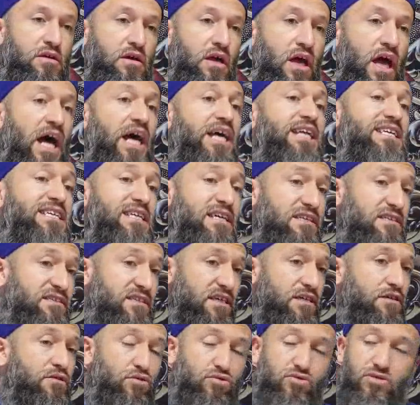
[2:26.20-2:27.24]
Herkes
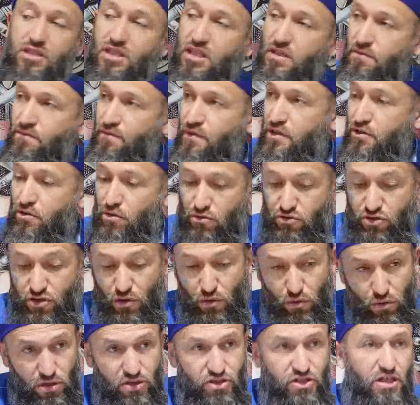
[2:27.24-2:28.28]
zengin olsa kim fakir olacak?
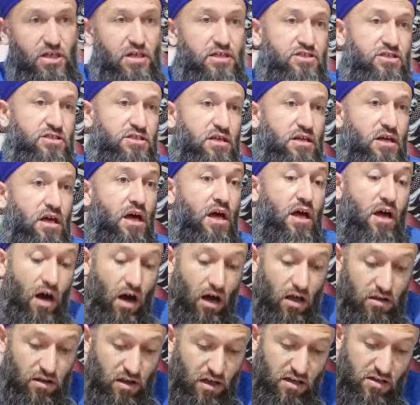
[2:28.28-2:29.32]
Olacak işte.
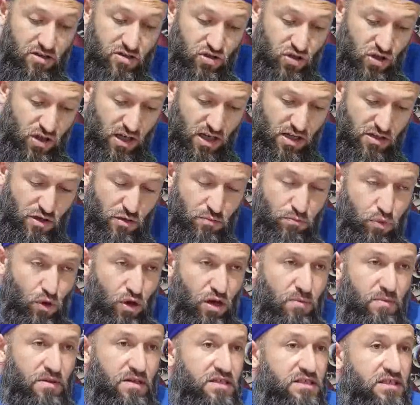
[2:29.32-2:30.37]
Allah Celle Celle
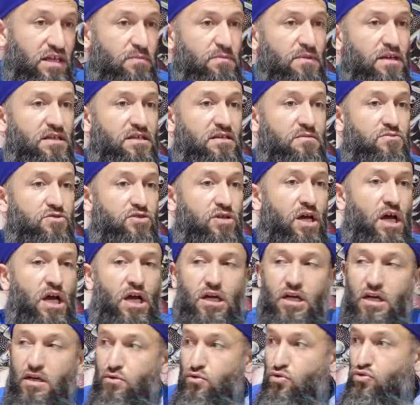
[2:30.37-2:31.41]
böyle bir nizam getirmiş.
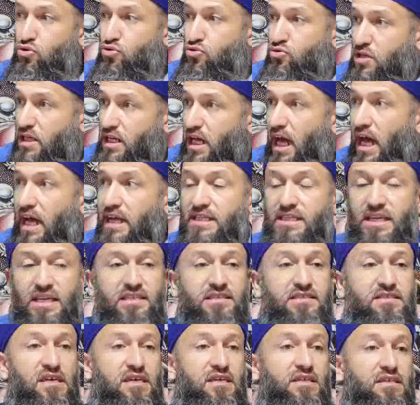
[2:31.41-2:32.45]
E düşünsene herkes
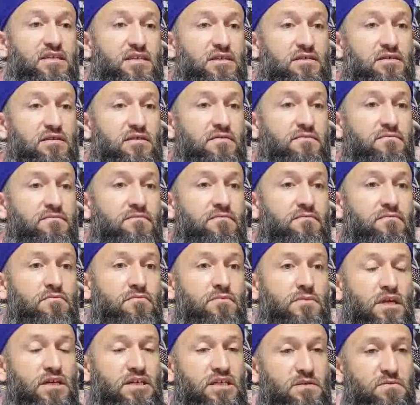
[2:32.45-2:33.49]
zengin.
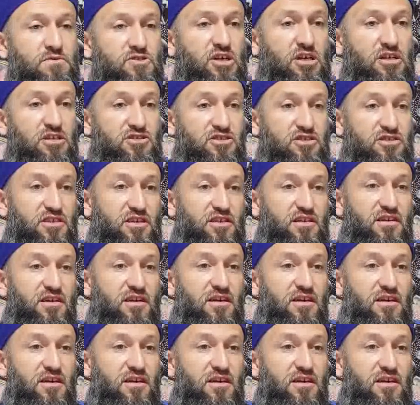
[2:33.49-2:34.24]
E kim çalışacak?